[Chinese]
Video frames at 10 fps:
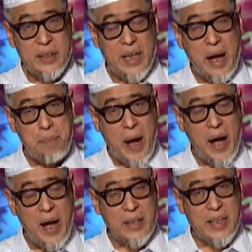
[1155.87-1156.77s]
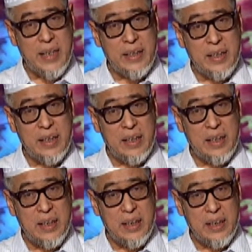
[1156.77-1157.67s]
它怕在这
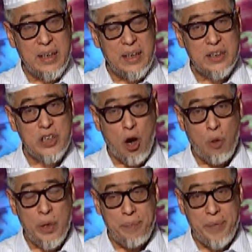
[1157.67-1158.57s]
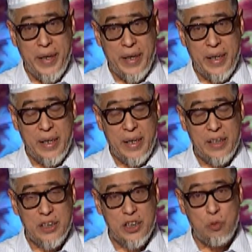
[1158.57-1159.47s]
个巢里边呢
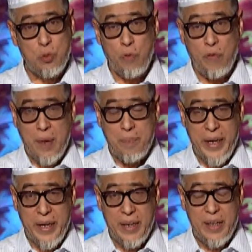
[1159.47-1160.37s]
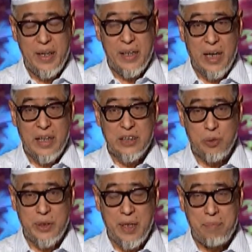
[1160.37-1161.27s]
食物发霉，它
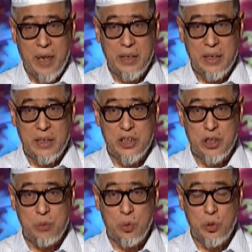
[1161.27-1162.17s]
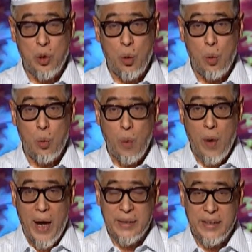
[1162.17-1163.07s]
首先把这个食物都
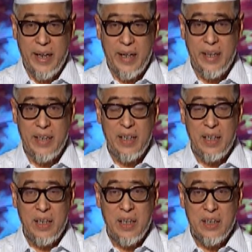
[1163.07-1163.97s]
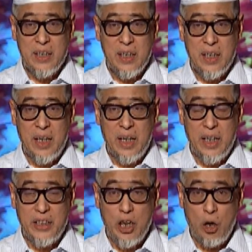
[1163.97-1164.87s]
挂在
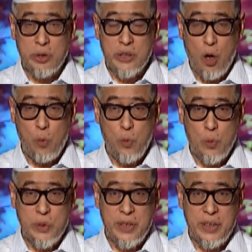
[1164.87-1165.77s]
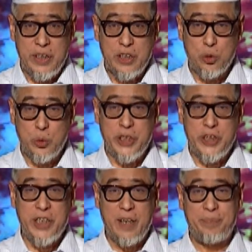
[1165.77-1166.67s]
呃鸟巢附近的树
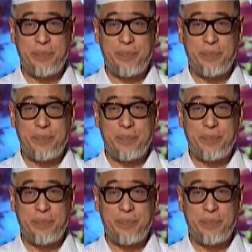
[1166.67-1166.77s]
枝上，